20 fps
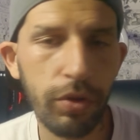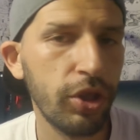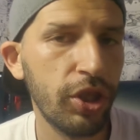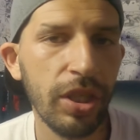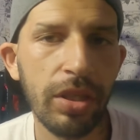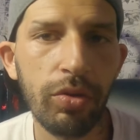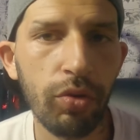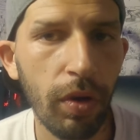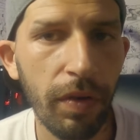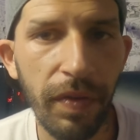Vous
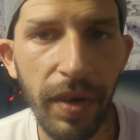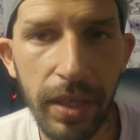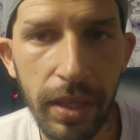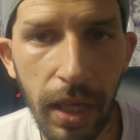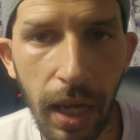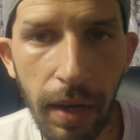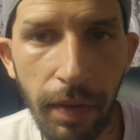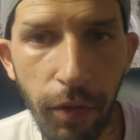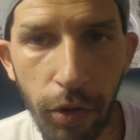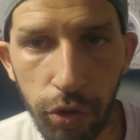dites tout, en
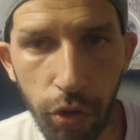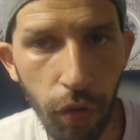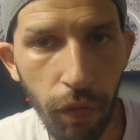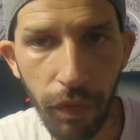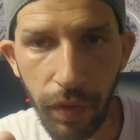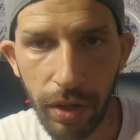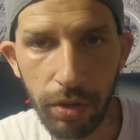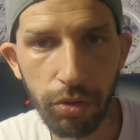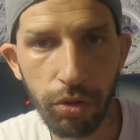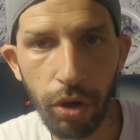fait à
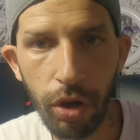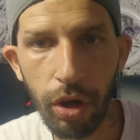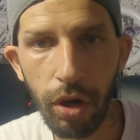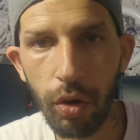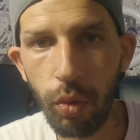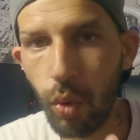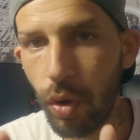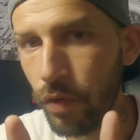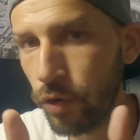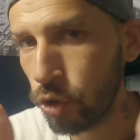votre
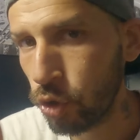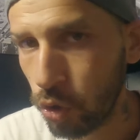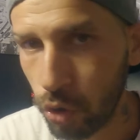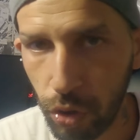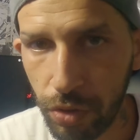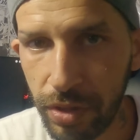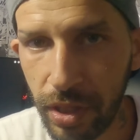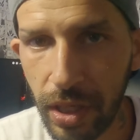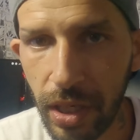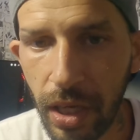vendeur ou à votre
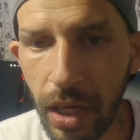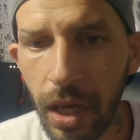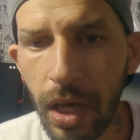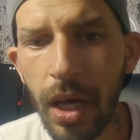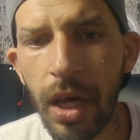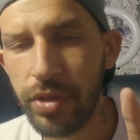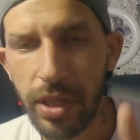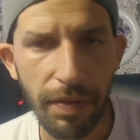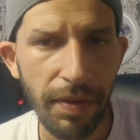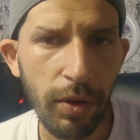conseiller,
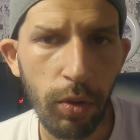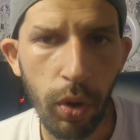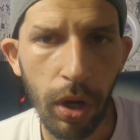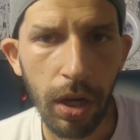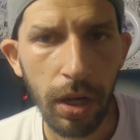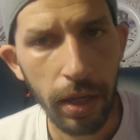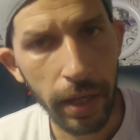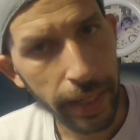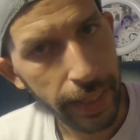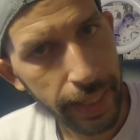vous savez
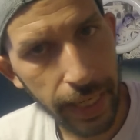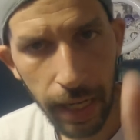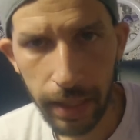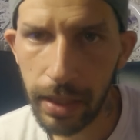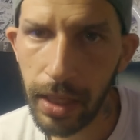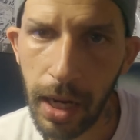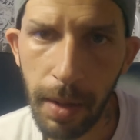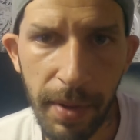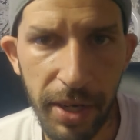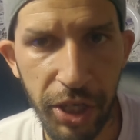quoi
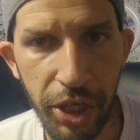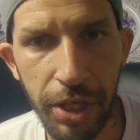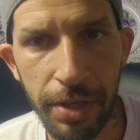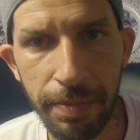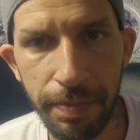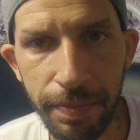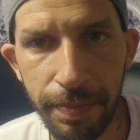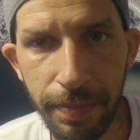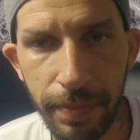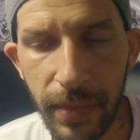Gardez la machine.